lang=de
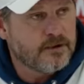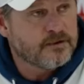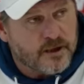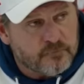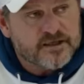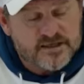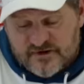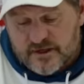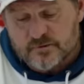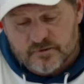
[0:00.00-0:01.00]
dann bin ich das
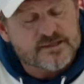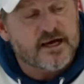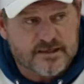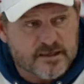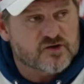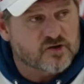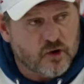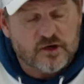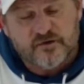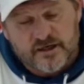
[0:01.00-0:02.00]
wirklich, und das sage ich genauso
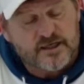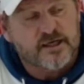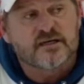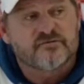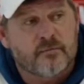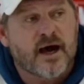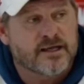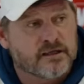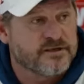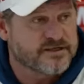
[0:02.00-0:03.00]
deutlich, wirklich irgendwann mal
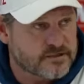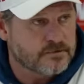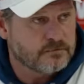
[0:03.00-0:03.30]
angepisst.